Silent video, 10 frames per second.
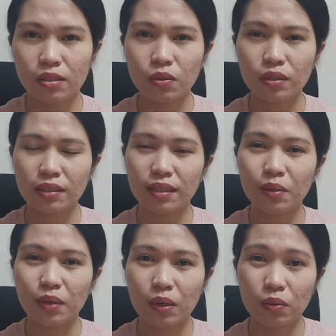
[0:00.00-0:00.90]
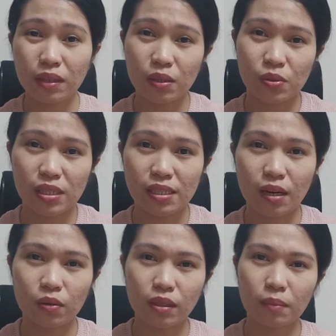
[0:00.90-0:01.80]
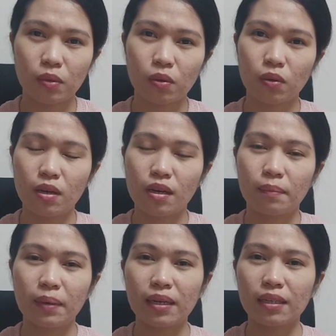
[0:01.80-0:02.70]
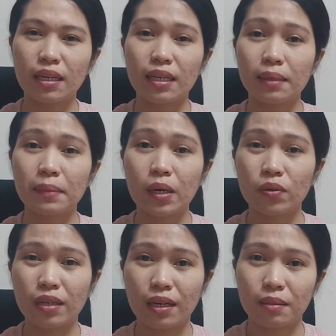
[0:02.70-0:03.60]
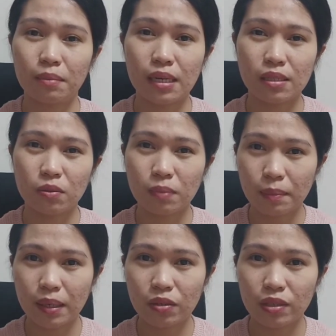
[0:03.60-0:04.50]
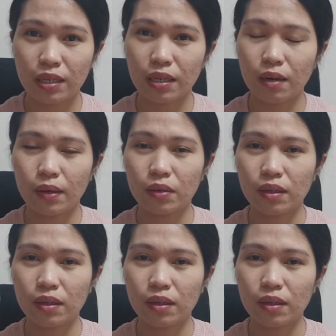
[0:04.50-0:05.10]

So, nagtanong ako, nakiusisa ako, sabi ko, parang nahiba ako ng advice kung paano niya nagawa yun.